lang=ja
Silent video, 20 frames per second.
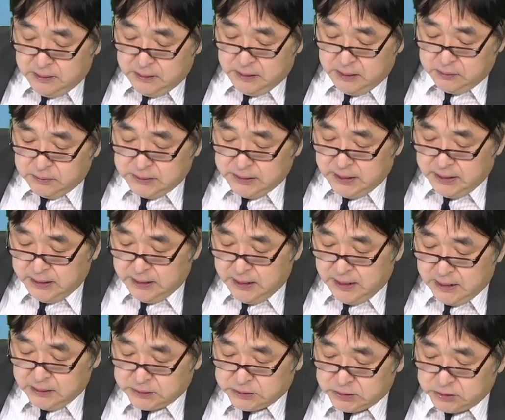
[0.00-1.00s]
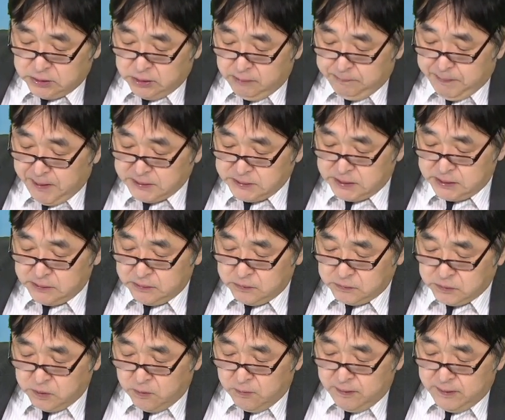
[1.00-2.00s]
売上が じゅうきゅうパーセント
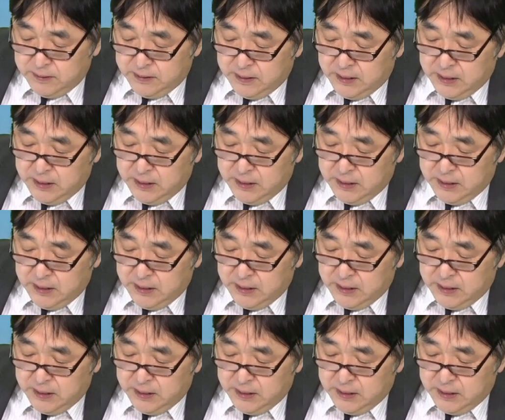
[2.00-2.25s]
増、